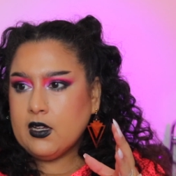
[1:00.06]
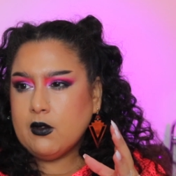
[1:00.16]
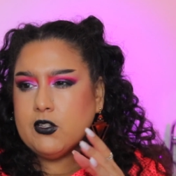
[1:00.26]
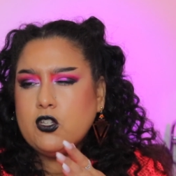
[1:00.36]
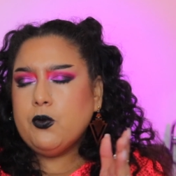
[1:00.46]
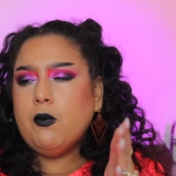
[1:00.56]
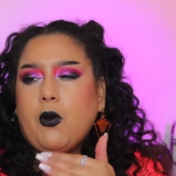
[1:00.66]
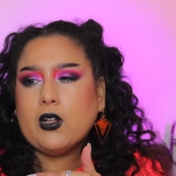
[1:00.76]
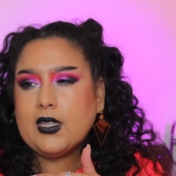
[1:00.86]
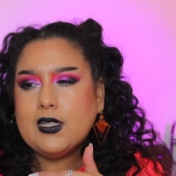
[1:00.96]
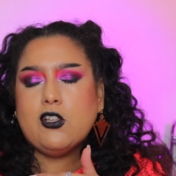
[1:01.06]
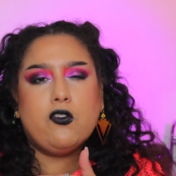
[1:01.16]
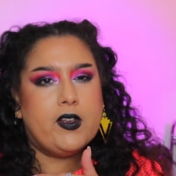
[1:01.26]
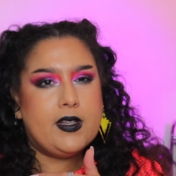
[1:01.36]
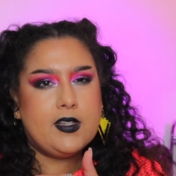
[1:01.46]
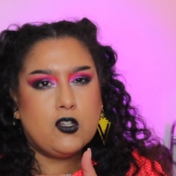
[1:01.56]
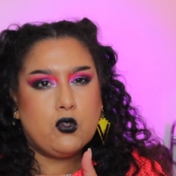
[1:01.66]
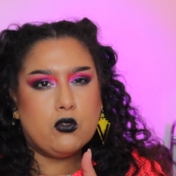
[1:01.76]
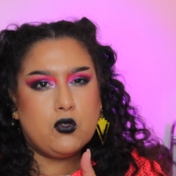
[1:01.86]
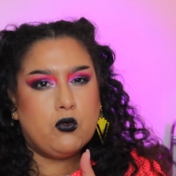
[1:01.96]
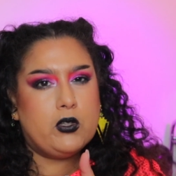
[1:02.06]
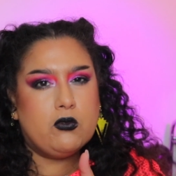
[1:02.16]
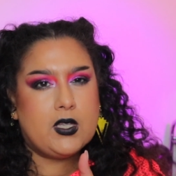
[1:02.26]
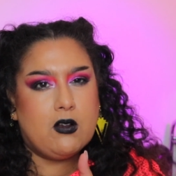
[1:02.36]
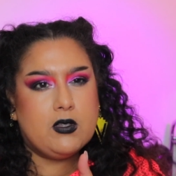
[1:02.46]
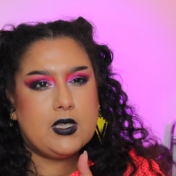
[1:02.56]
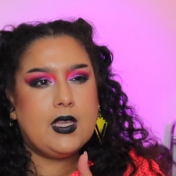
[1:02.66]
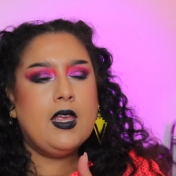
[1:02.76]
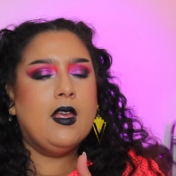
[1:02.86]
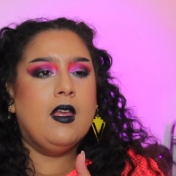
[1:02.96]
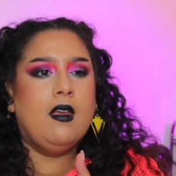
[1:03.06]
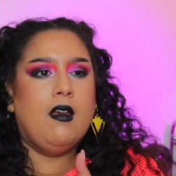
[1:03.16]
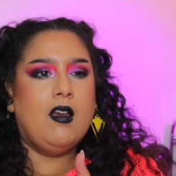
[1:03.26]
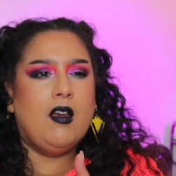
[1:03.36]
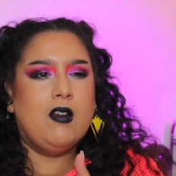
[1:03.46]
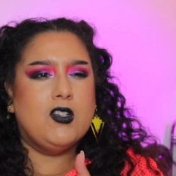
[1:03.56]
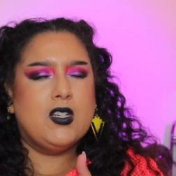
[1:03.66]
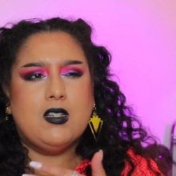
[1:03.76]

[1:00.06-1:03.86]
comme ça tu peux le porter si tu fais des excursions et tout ça aussi. Euh,